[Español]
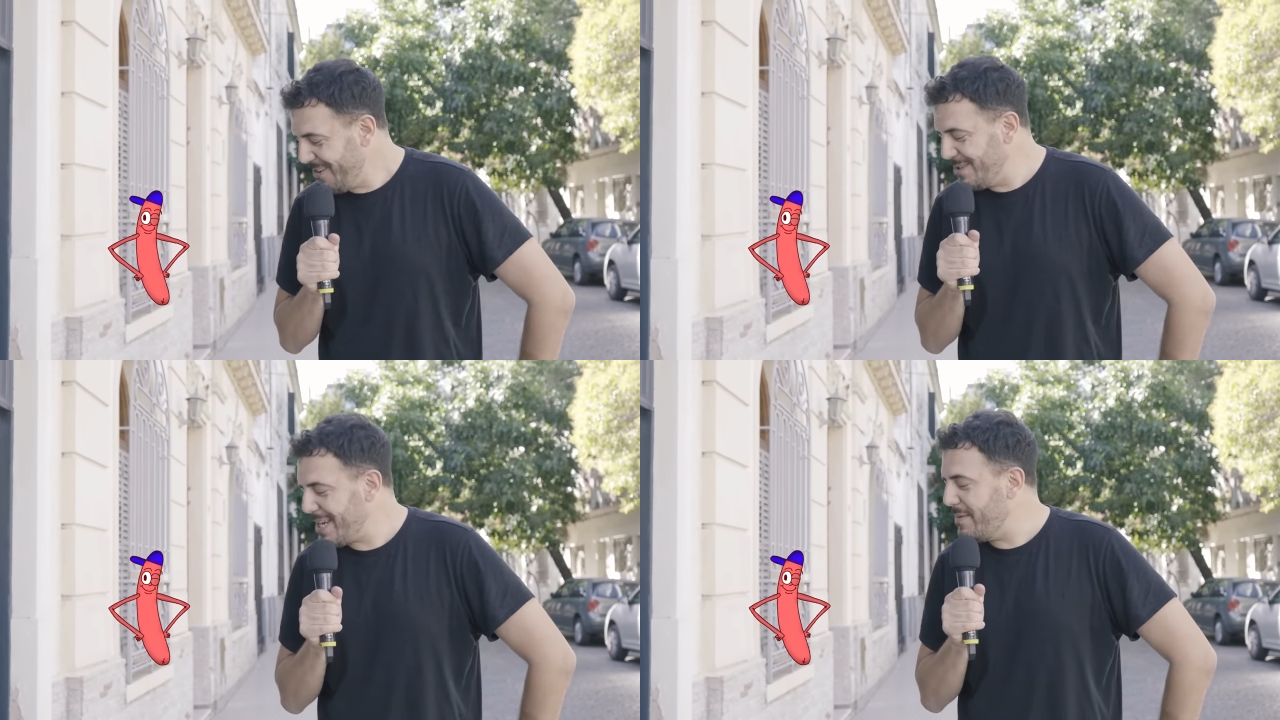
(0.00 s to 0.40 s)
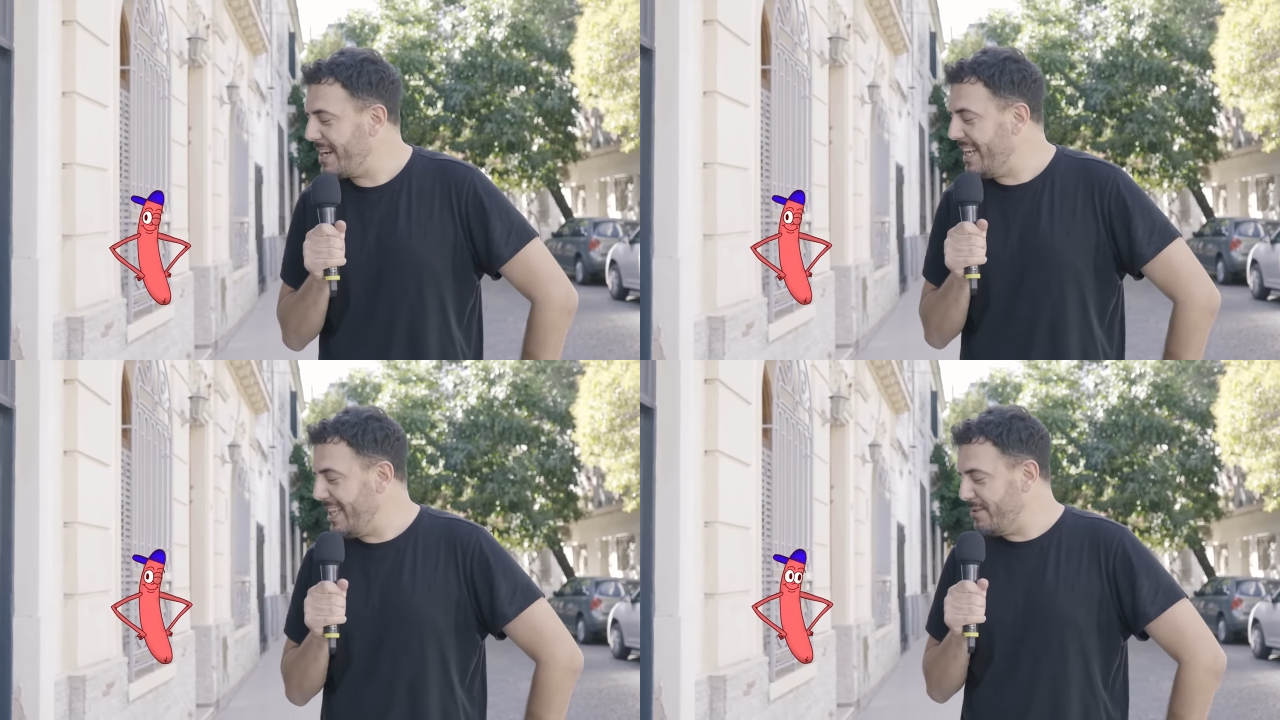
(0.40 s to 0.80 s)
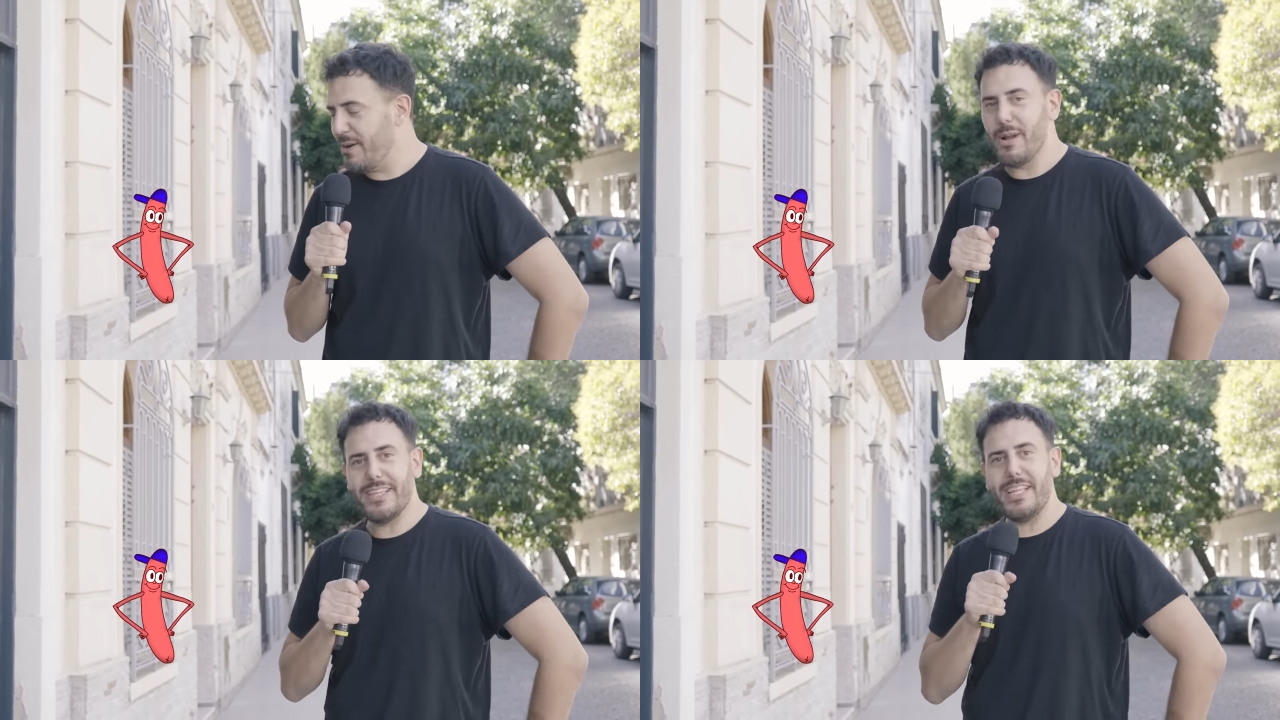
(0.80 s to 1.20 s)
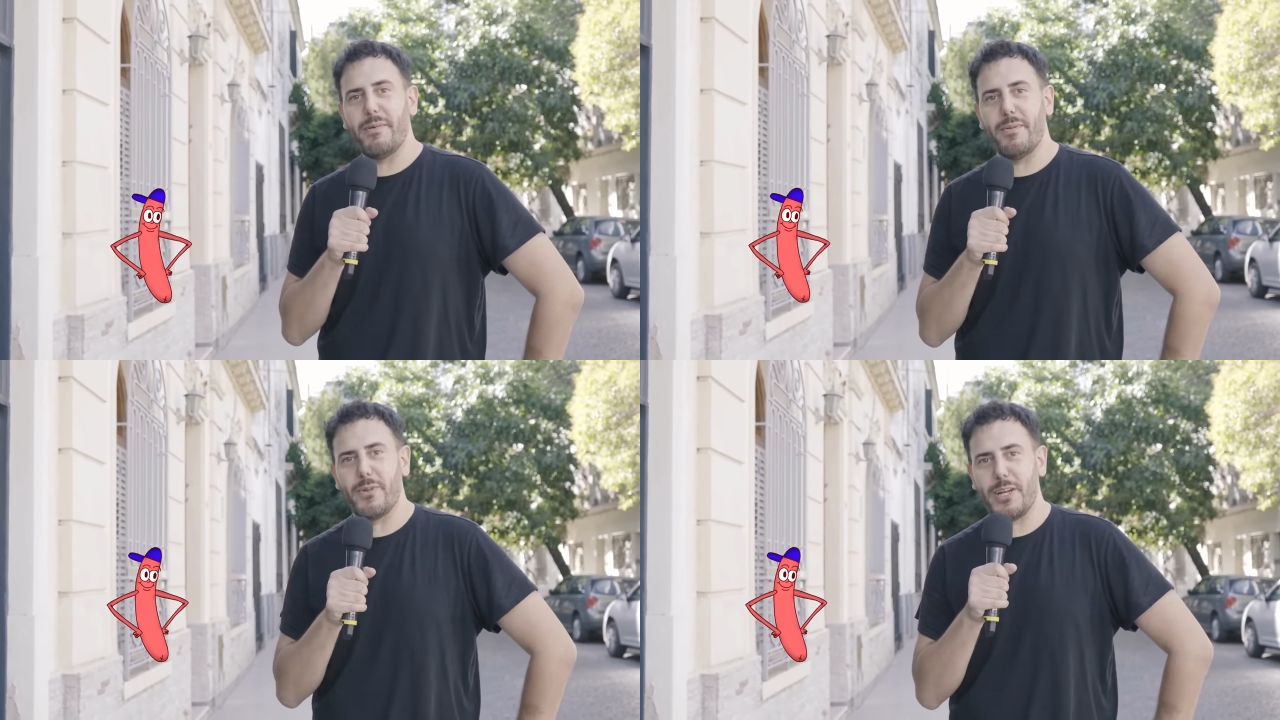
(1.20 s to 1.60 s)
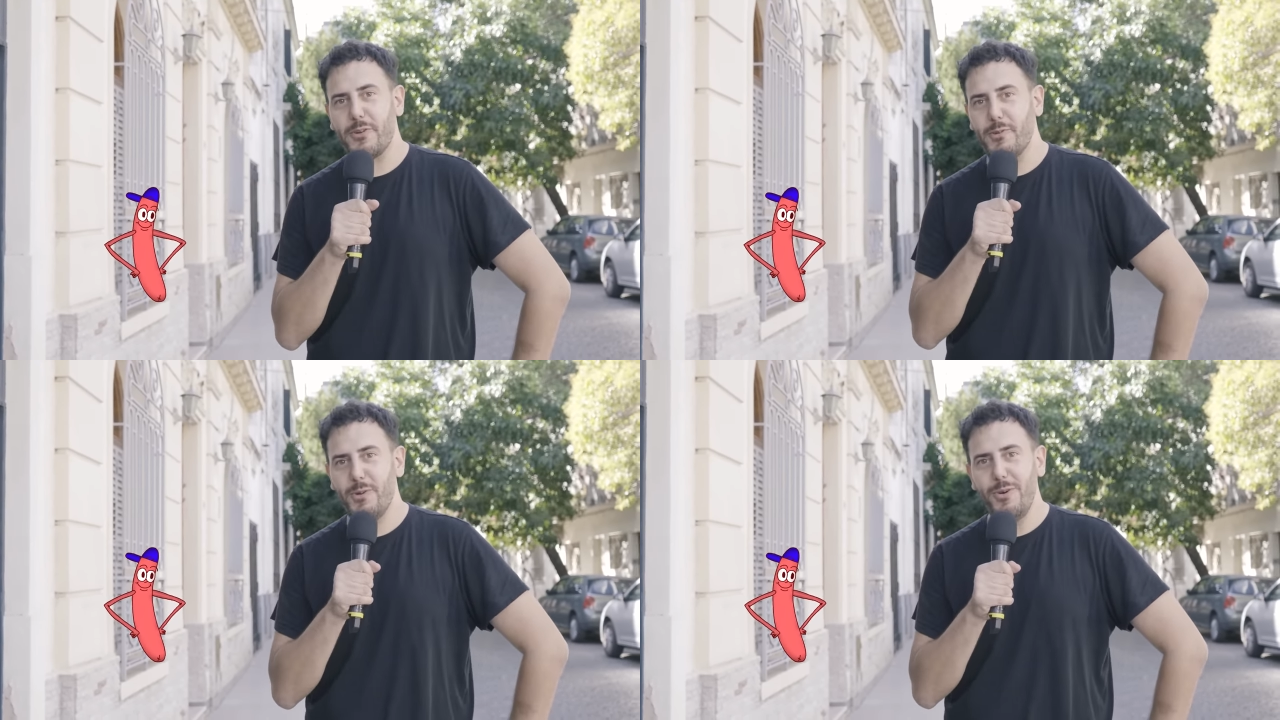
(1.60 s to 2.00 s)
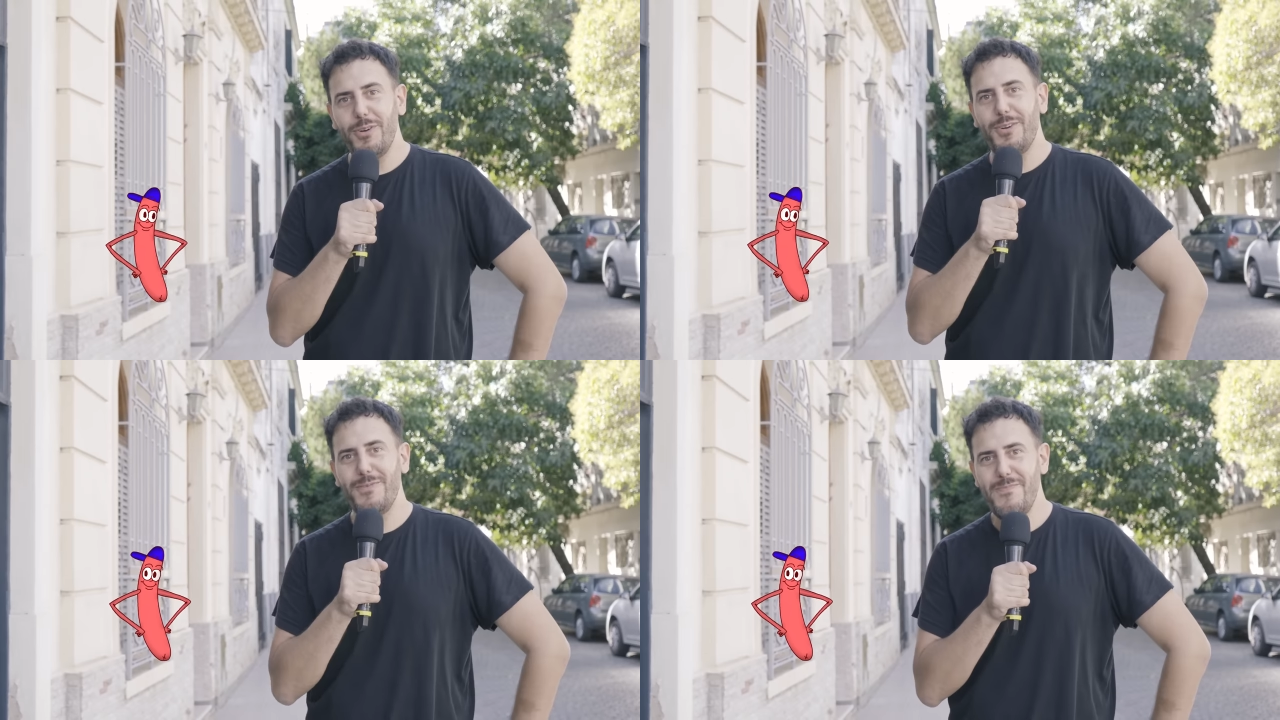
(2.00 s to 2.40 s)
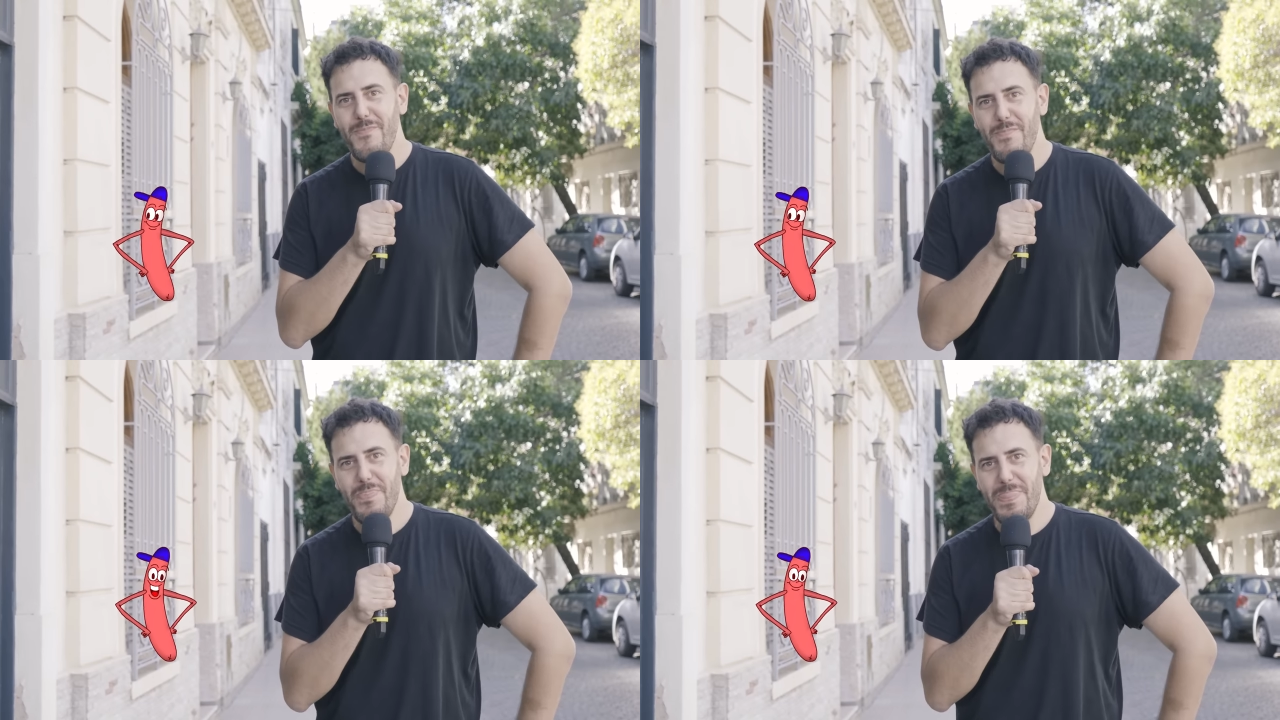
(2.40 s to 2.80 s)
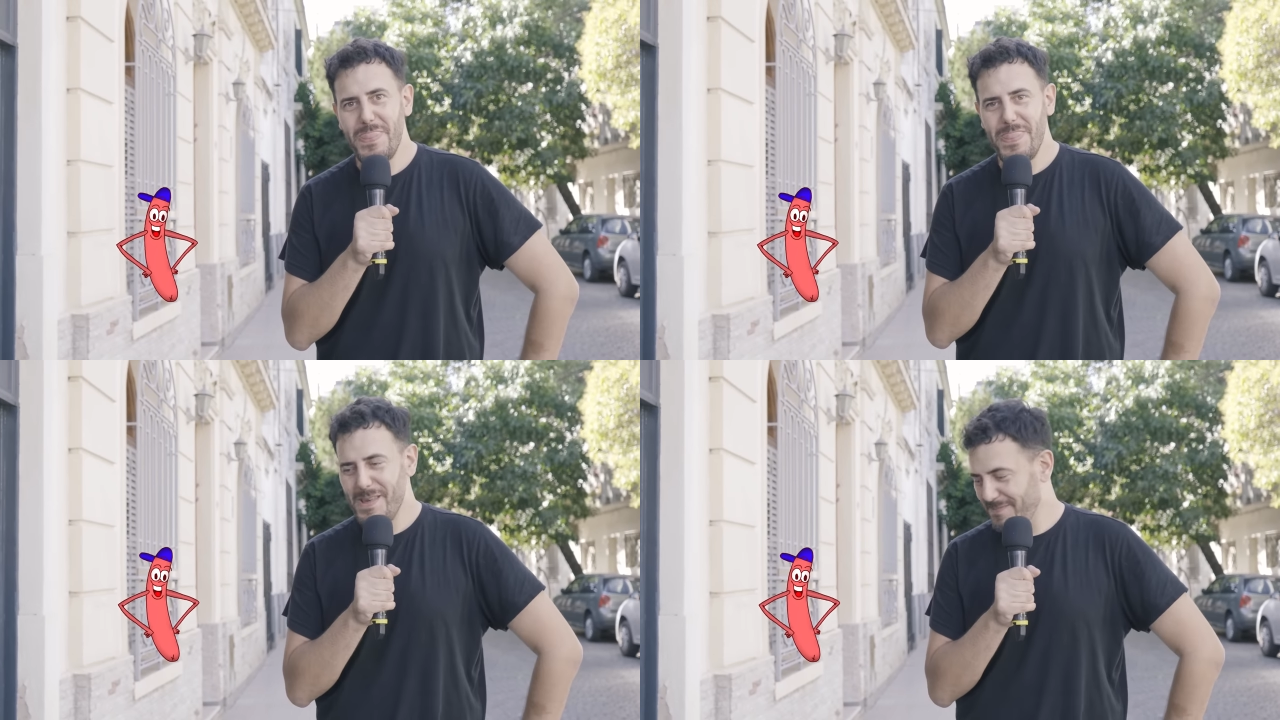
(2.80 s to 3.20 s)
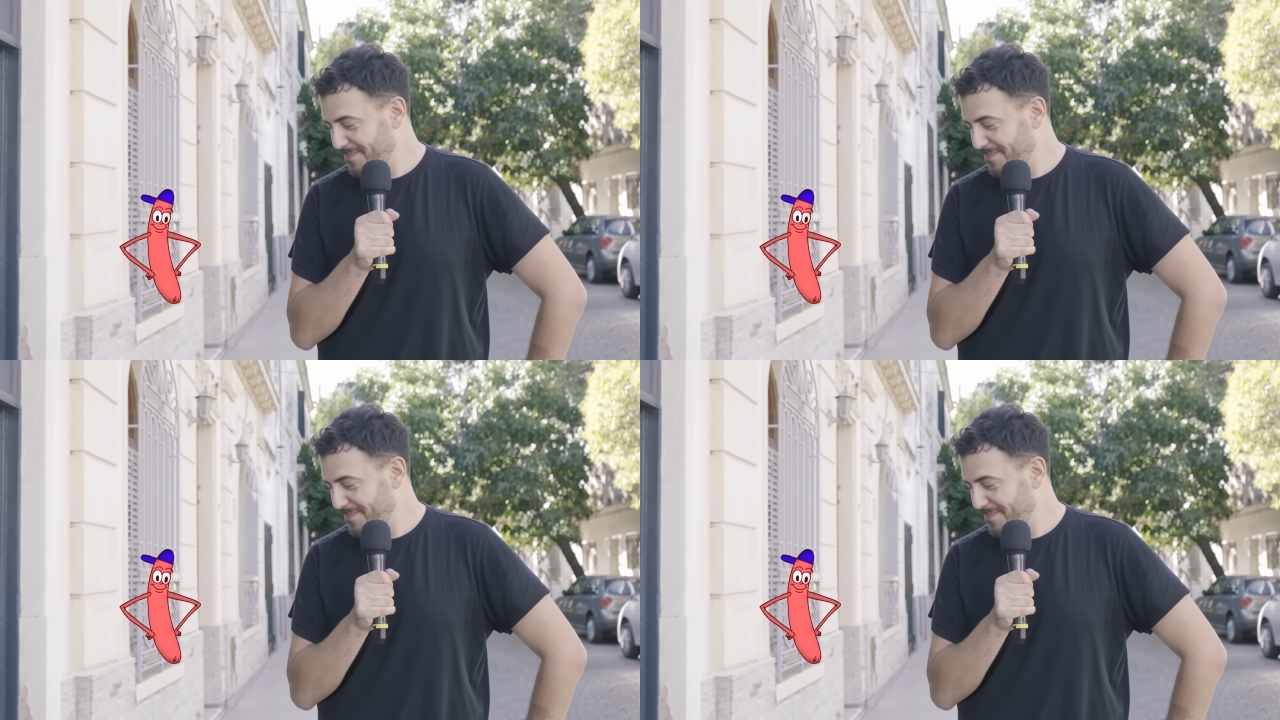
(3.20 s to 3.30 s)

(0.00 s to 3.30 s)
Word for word: Escúchame, ¿querés dar una vueltita para mostrarnos tu look? A ver.